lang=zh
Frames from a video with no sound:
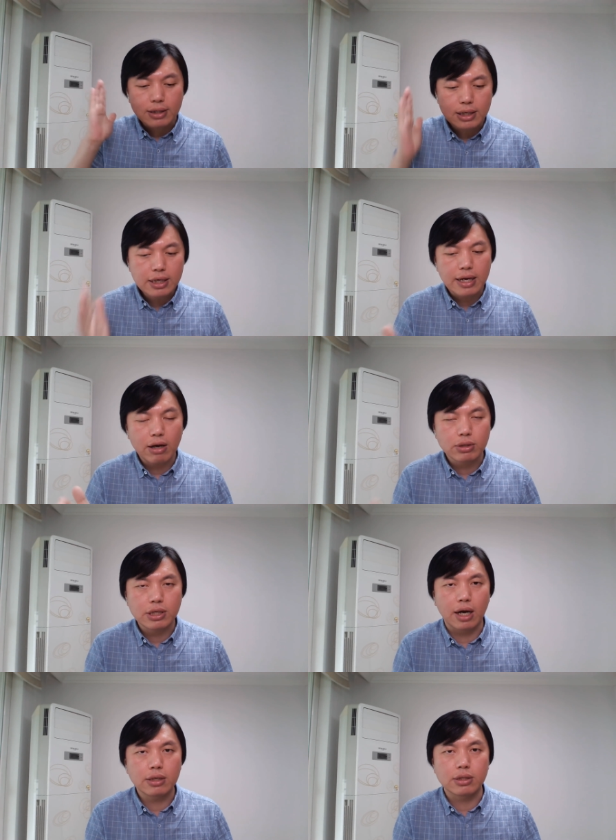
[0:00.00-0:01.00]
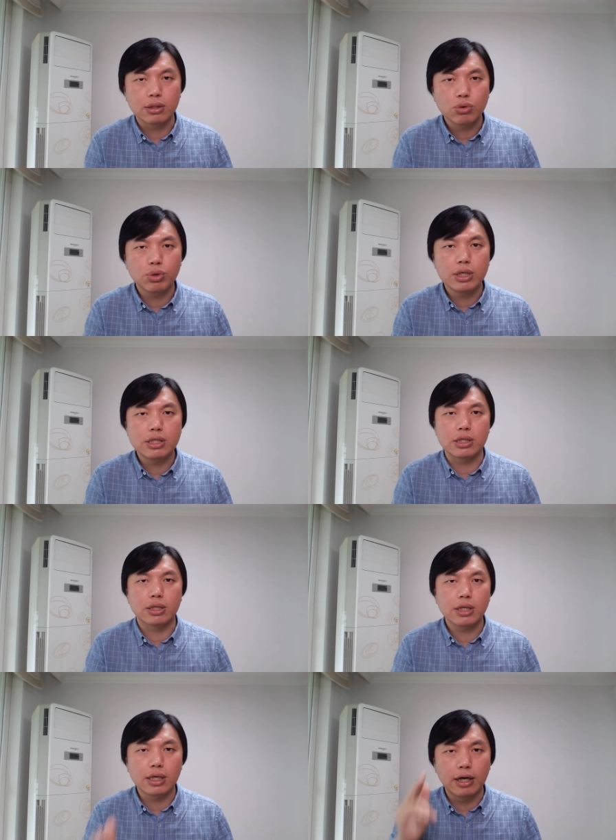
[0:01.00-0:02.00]
依然要强行推
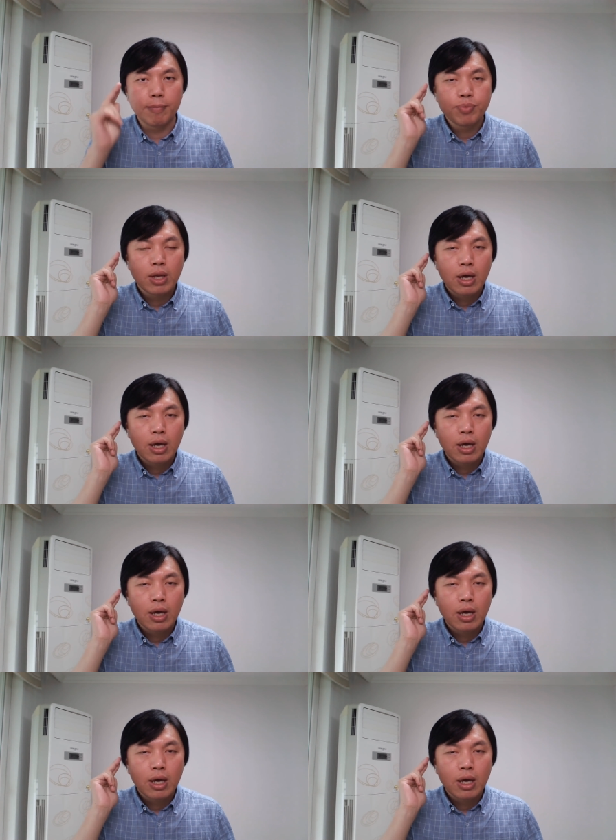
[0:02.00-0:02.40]
行这个